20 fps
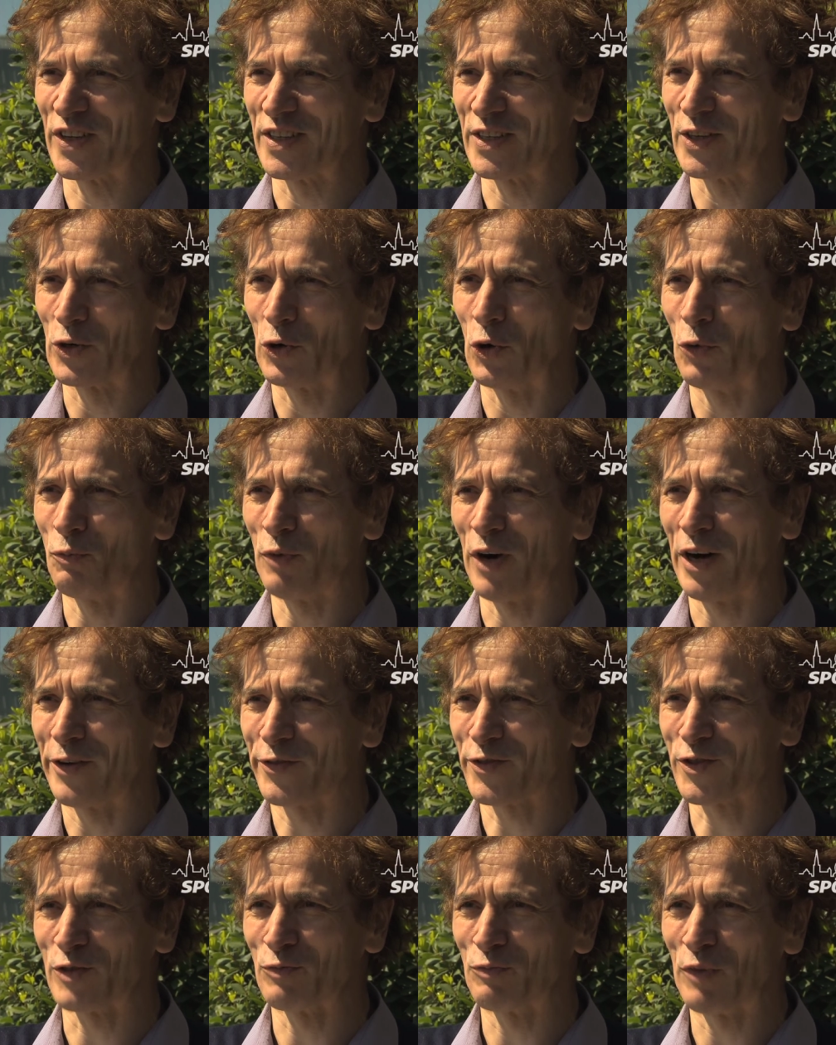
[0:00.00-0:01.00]
in Europa
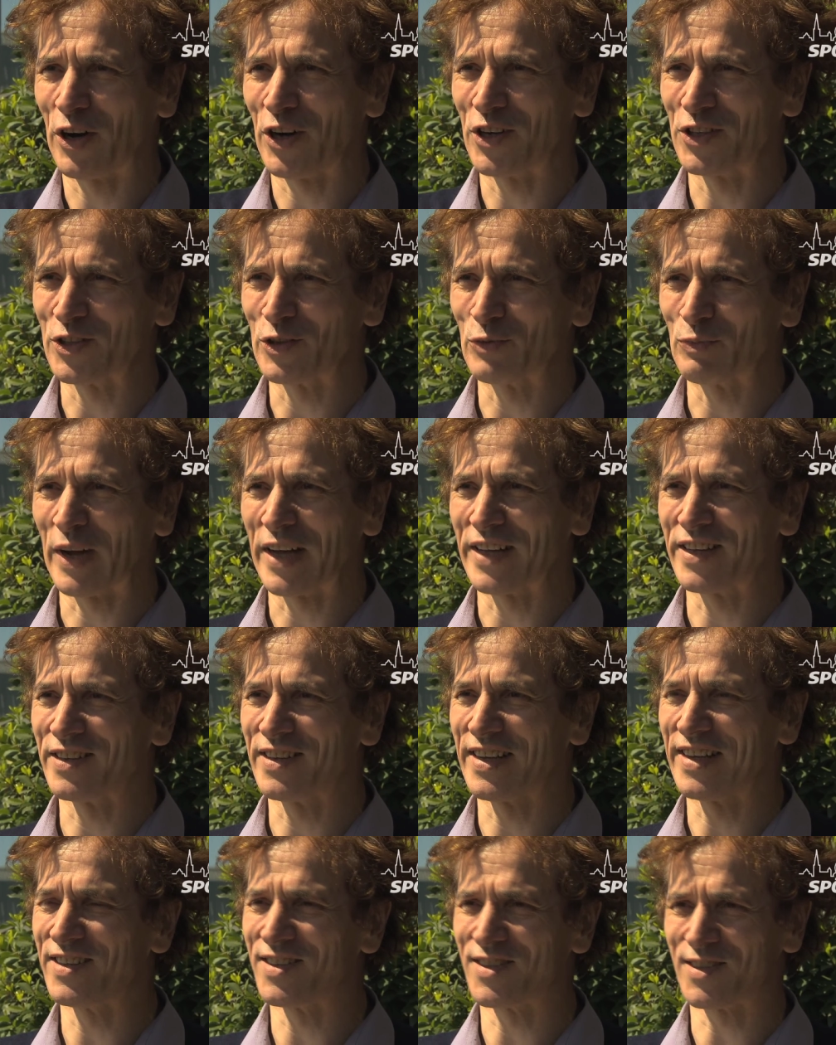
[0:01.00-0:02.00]
aufzubauen, um
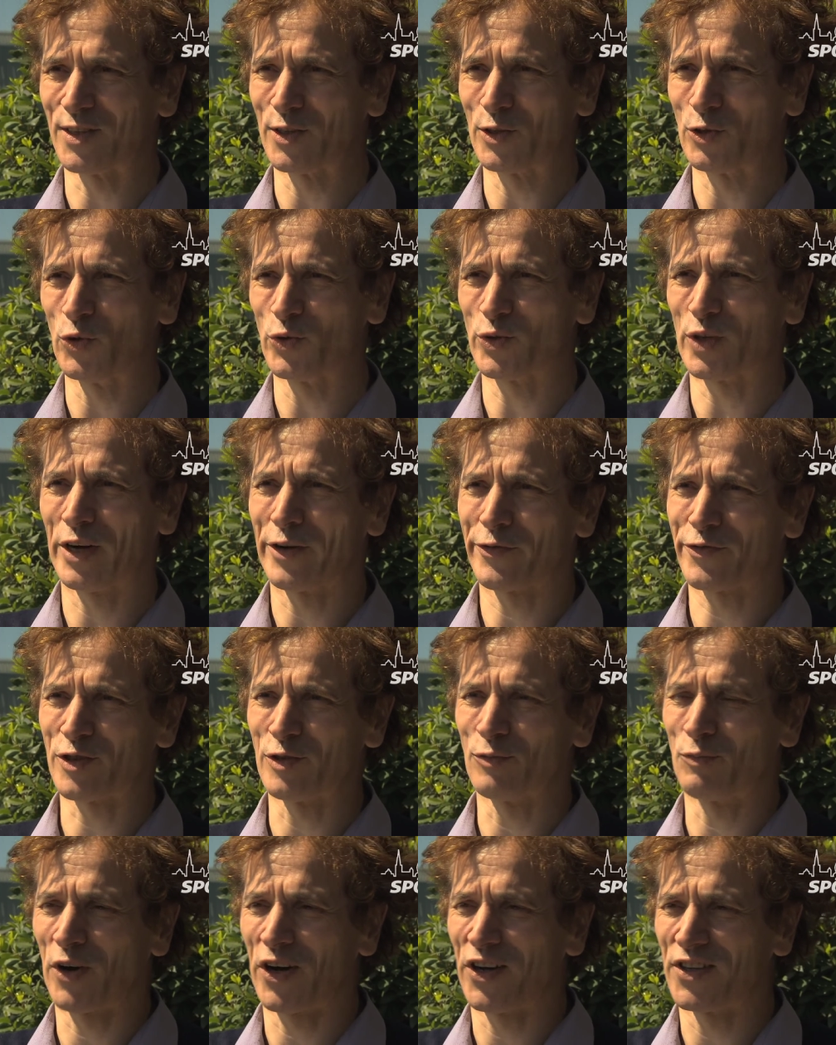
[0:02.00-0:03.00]
ein Institut
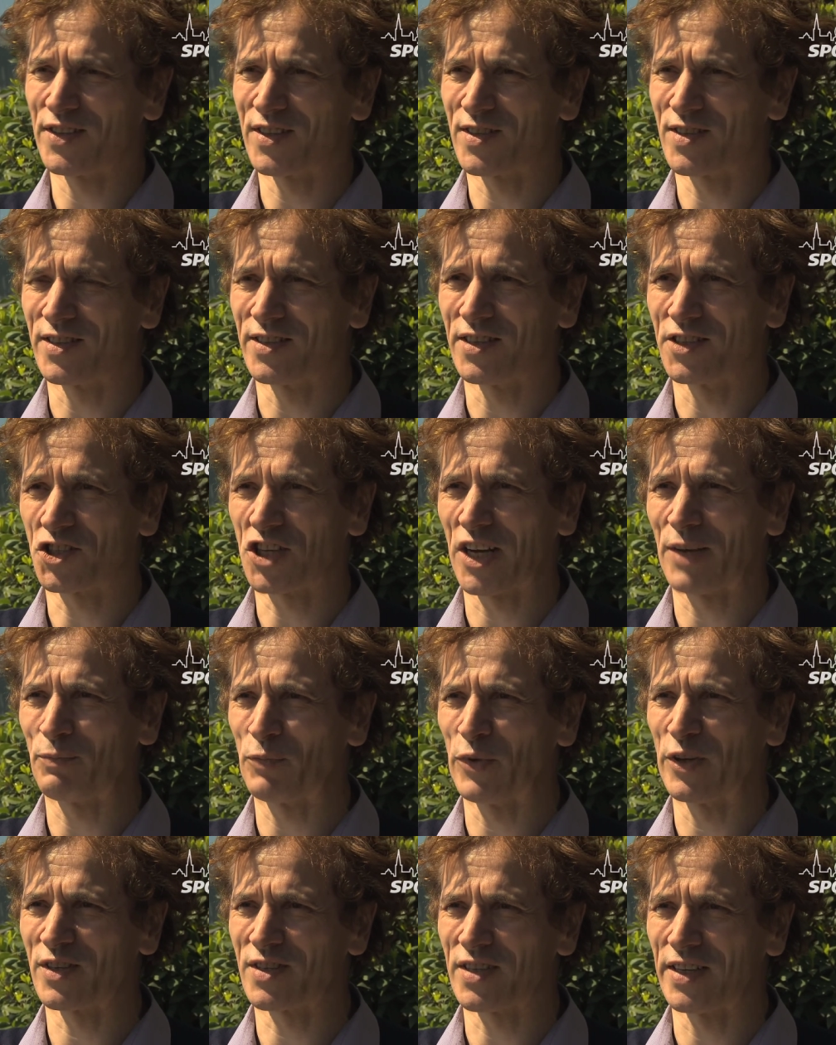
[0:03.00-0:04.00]
aufzubauen, das in der
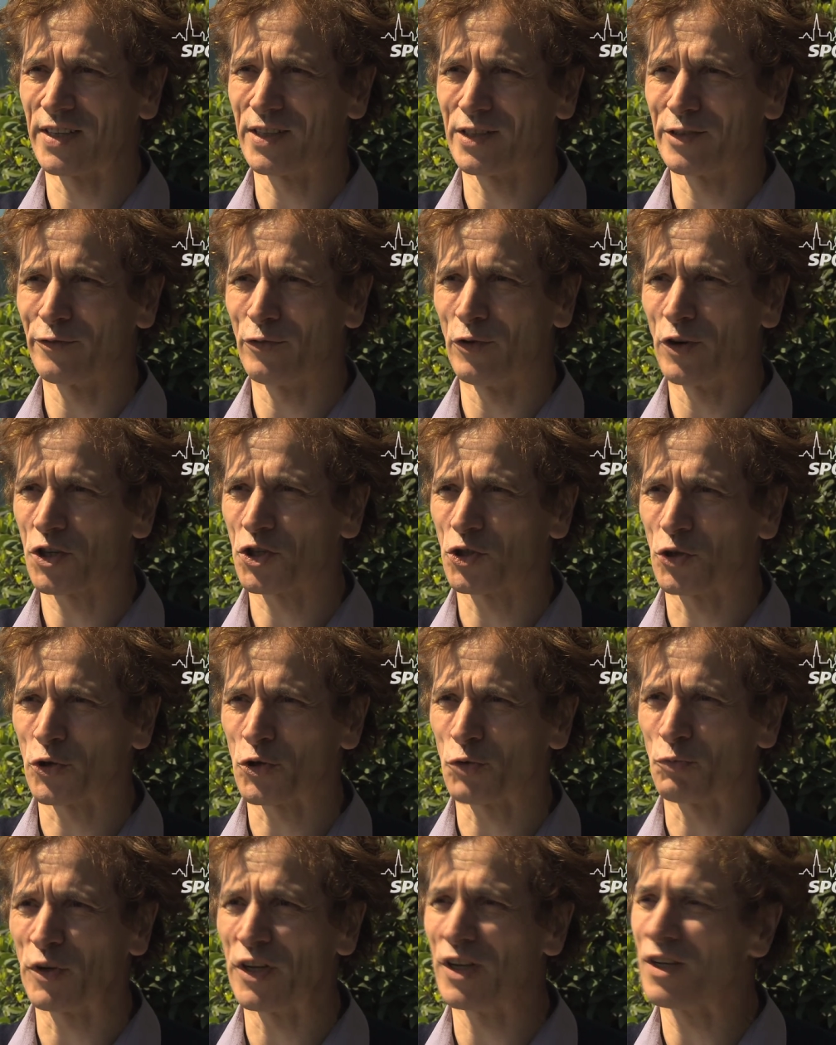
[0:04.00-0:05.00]
Champions League der
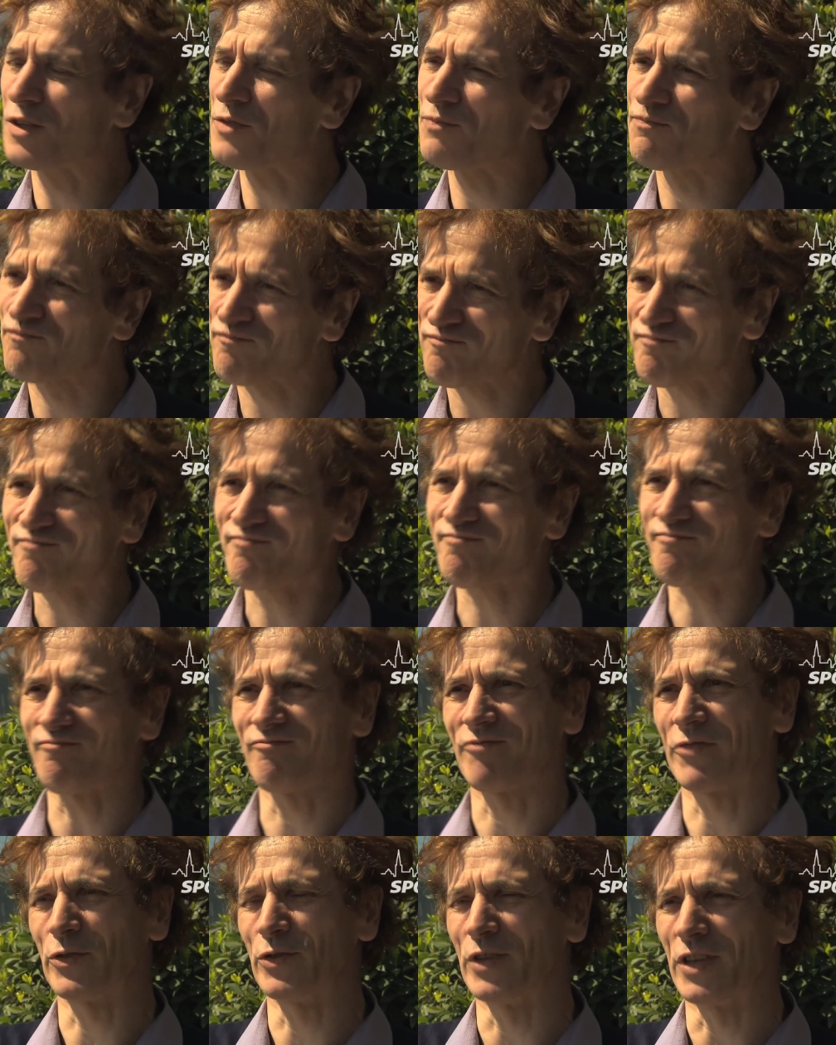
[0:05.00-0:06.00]
Forschung spielt.
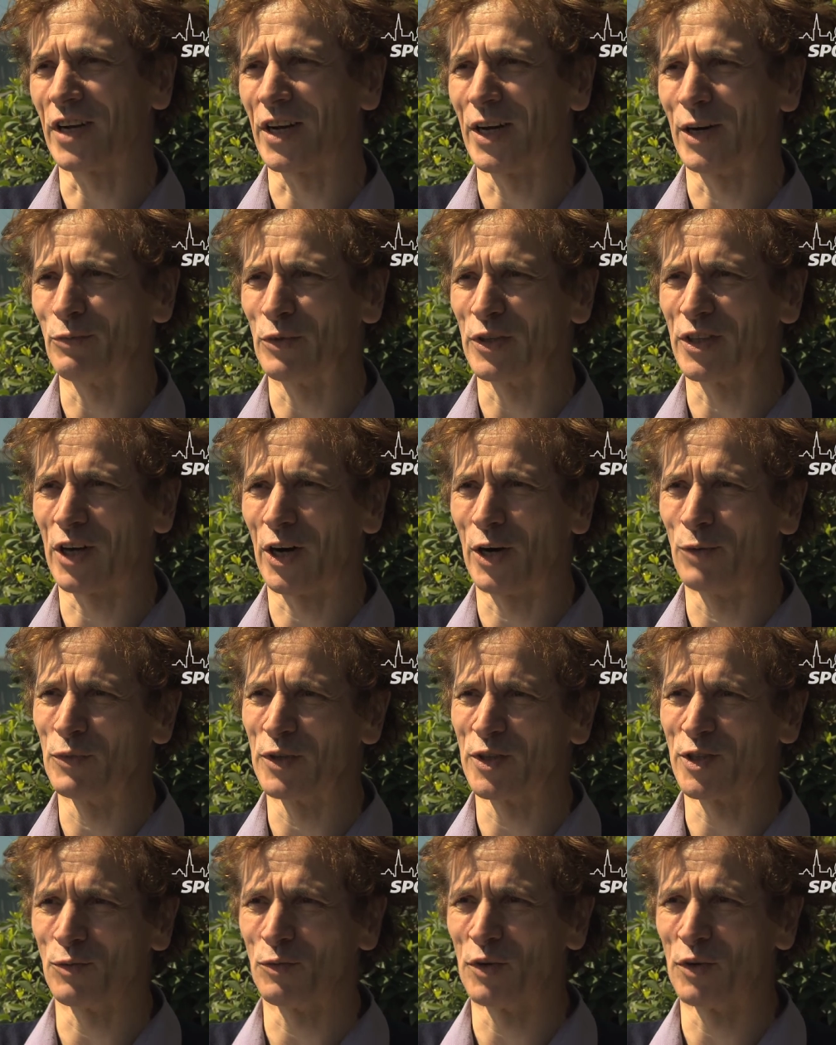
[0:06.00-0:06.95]
Und ich glaube, ich traue mir zu